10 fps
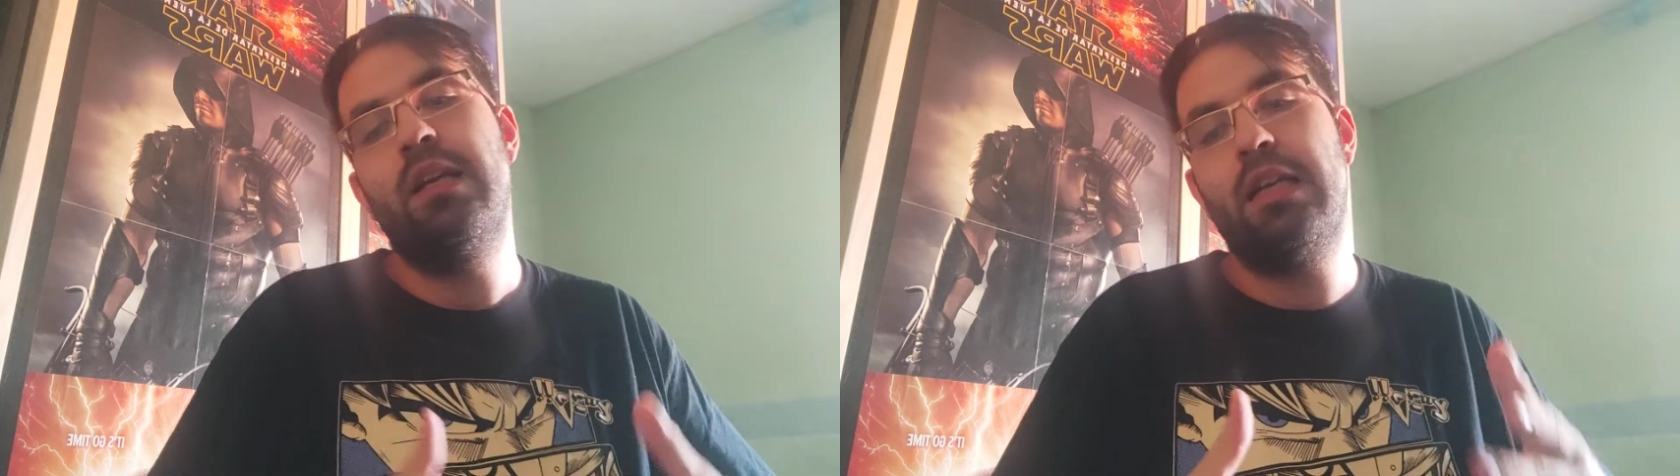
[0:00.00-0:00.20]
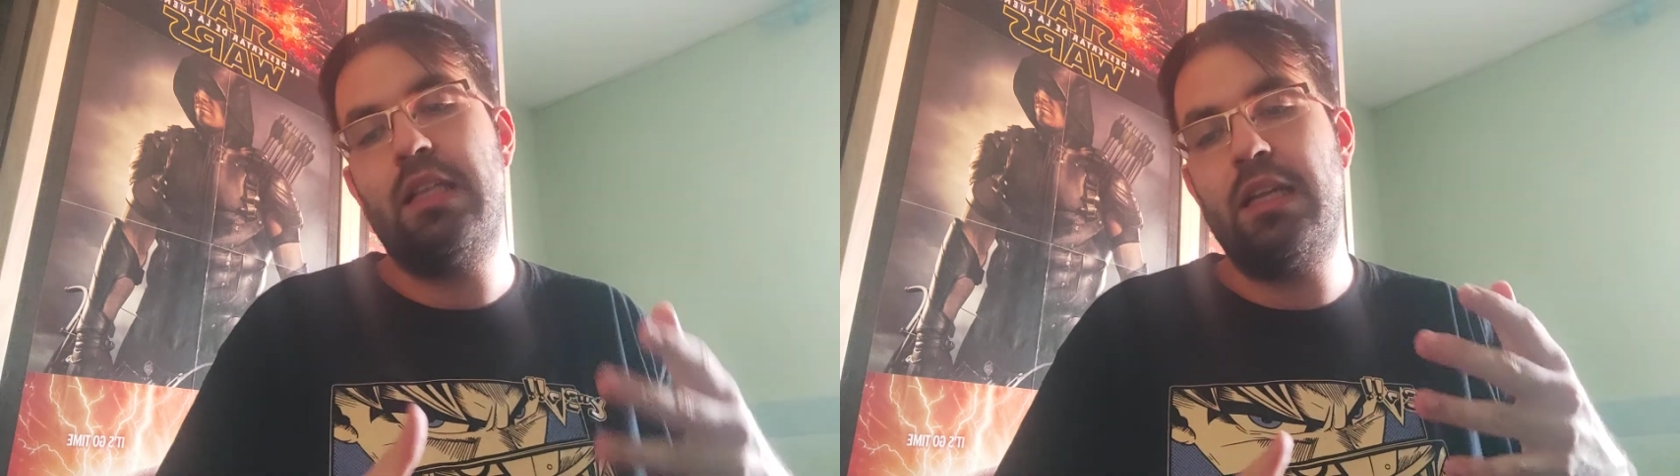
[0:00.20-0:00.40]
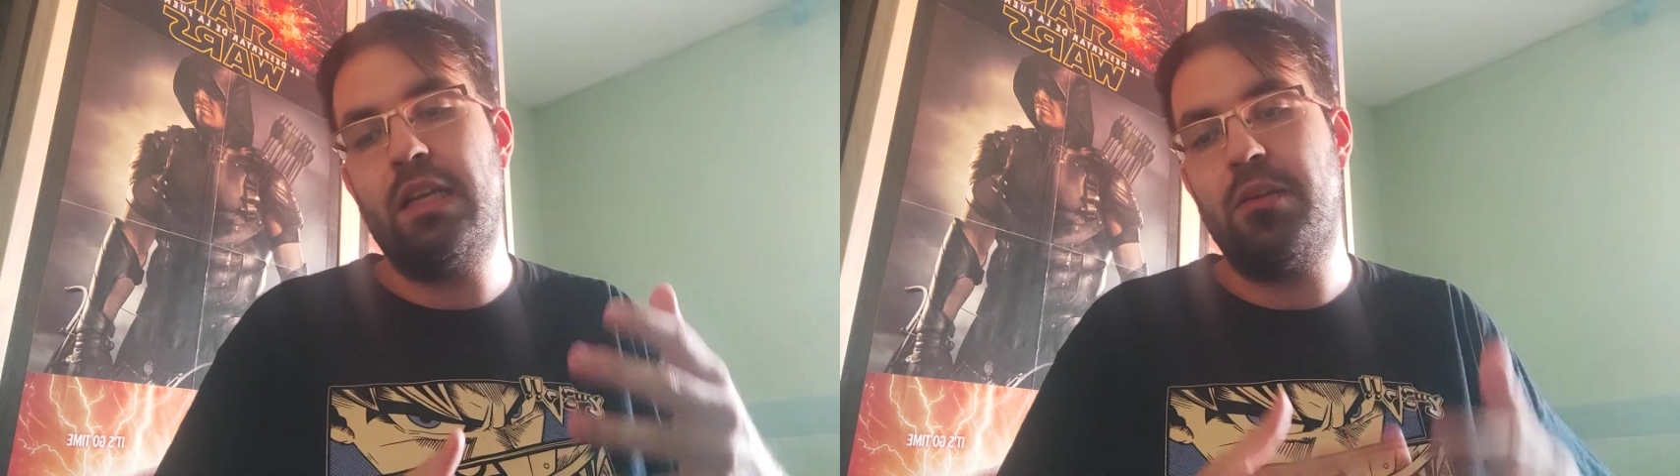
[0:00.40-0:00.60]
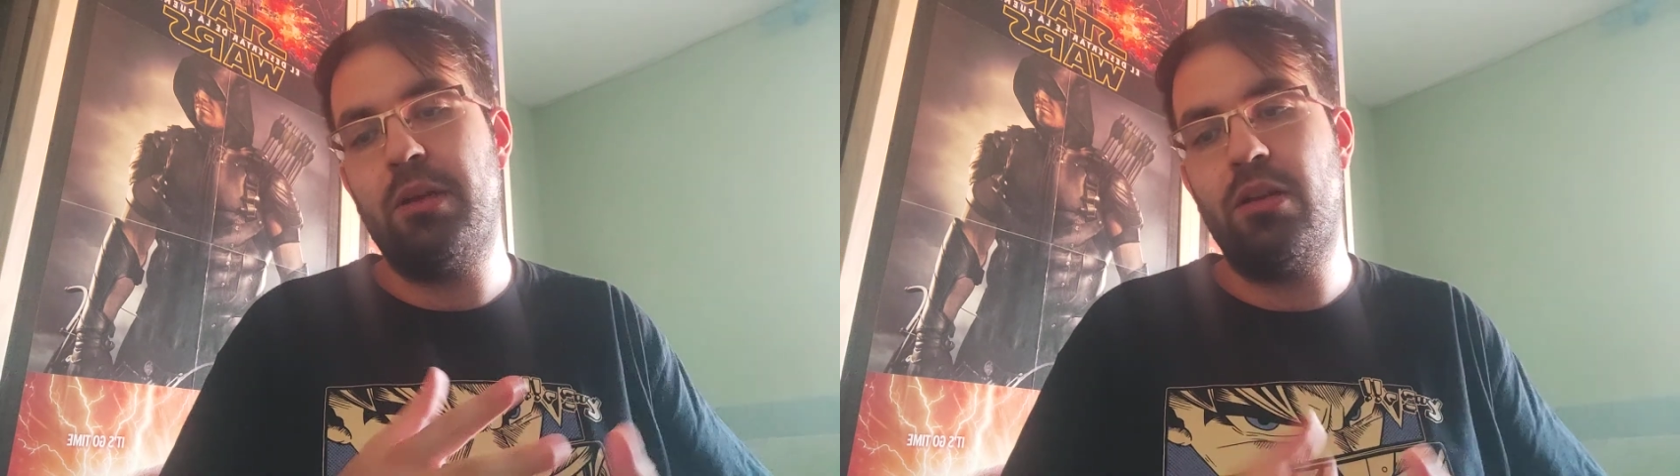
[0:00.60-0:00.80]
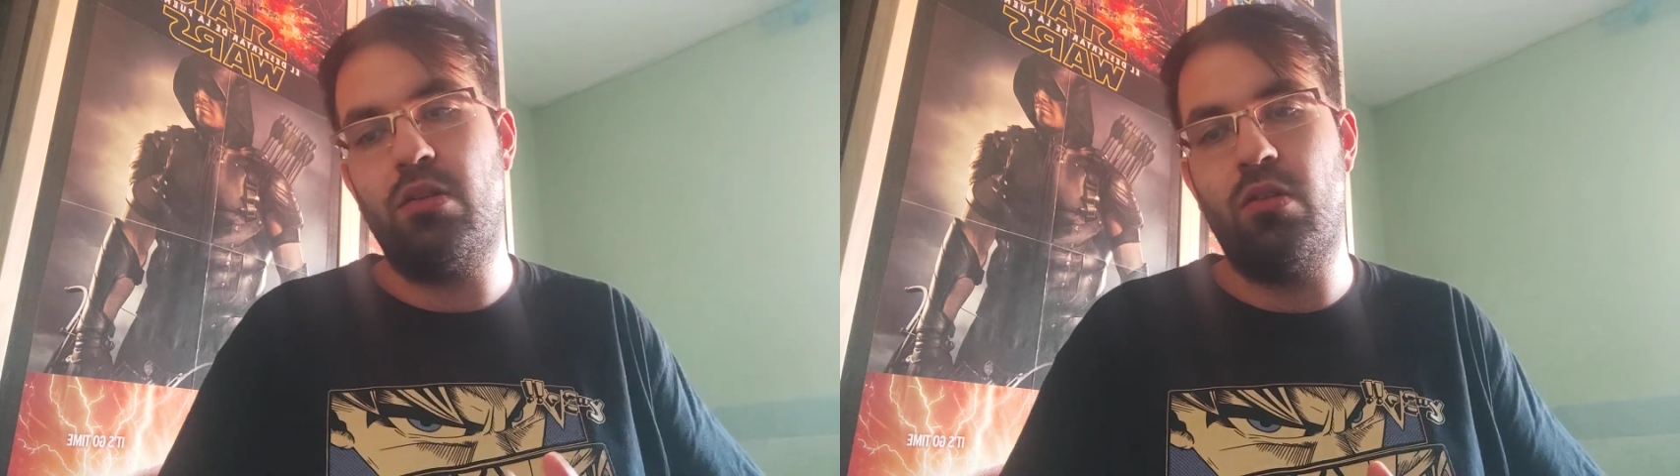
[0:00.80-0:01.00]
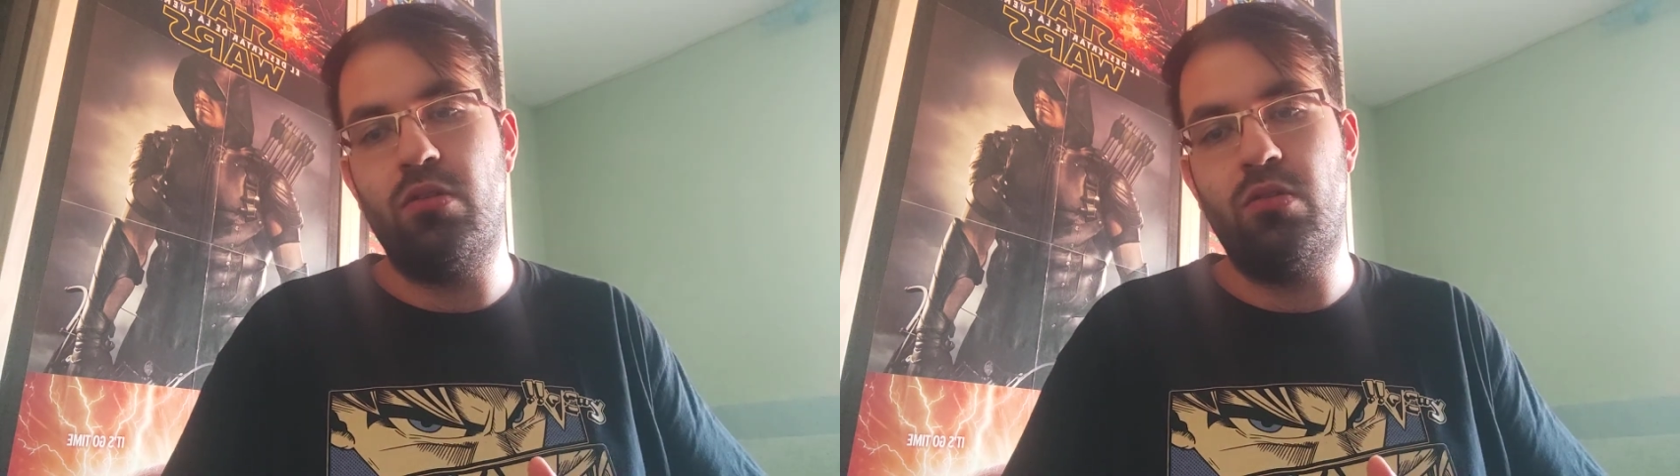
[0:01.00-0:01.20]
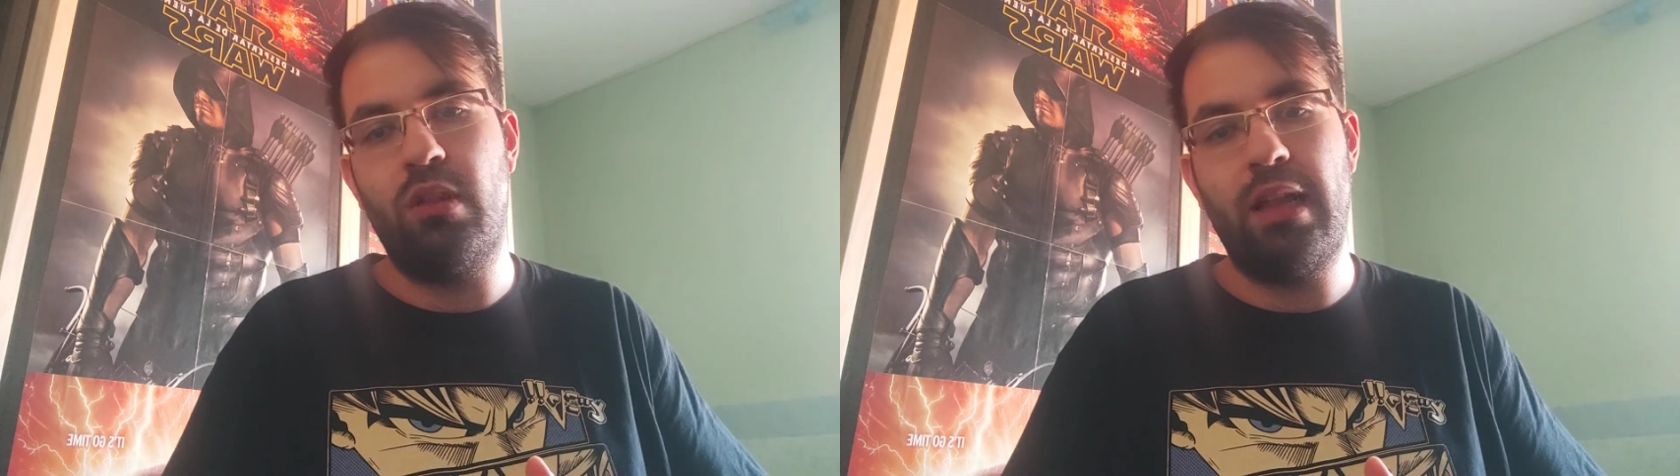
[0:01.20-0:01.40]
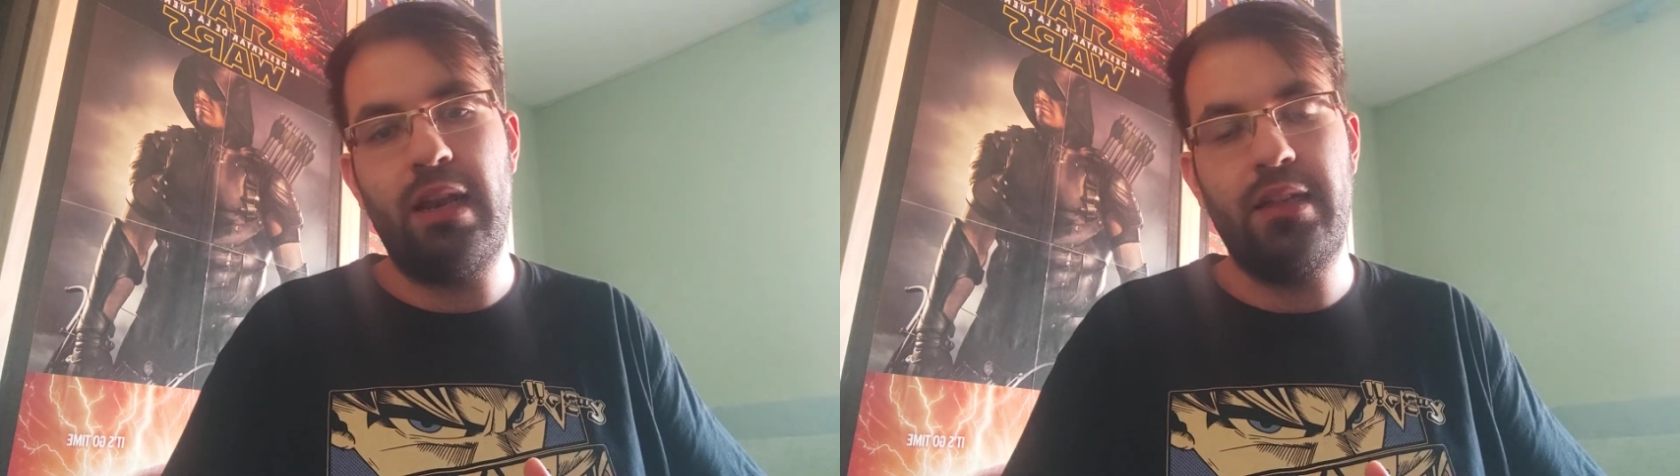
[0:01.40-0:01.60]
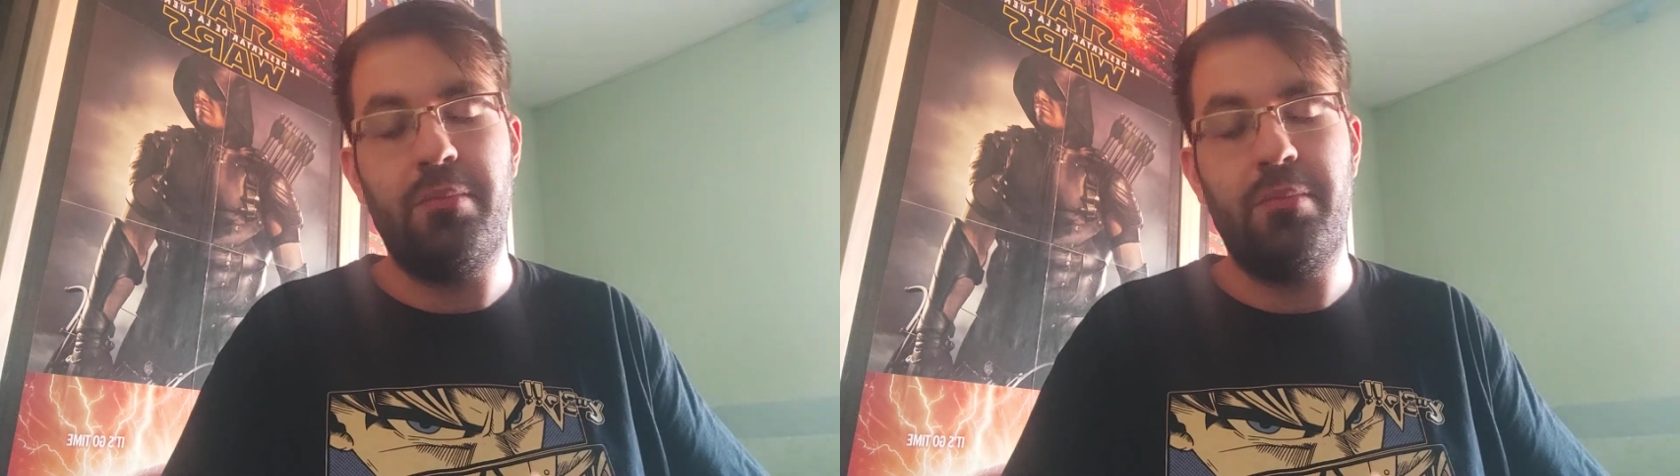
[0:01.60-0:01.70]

que tiene que ver con toda la